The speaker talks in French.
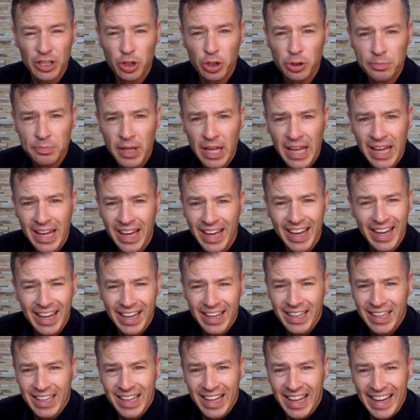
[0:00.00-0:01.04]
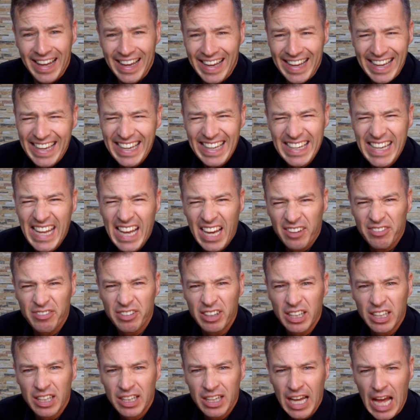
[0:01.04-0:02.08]
Guillaume est
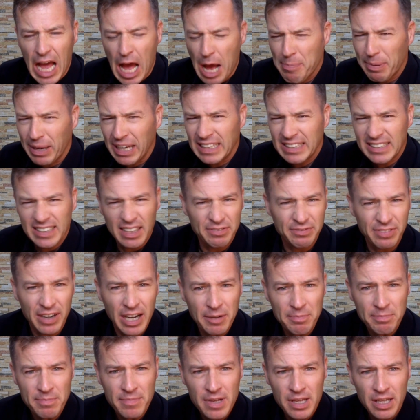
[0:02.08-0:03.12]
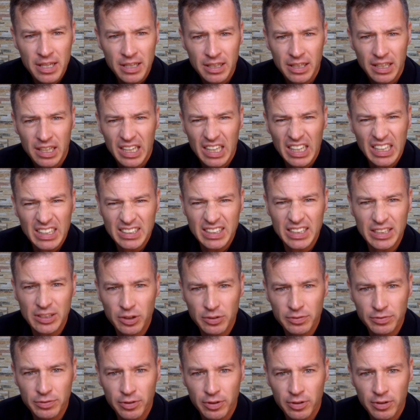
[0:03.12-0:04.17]
énervé après sa femme et
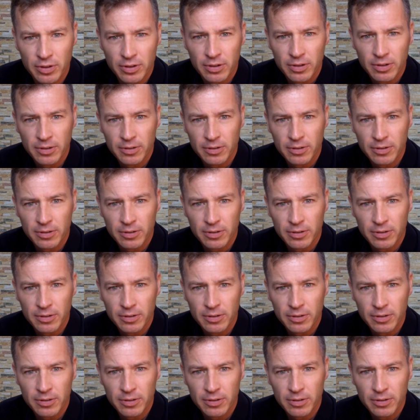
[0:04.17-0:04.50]
ses enfants.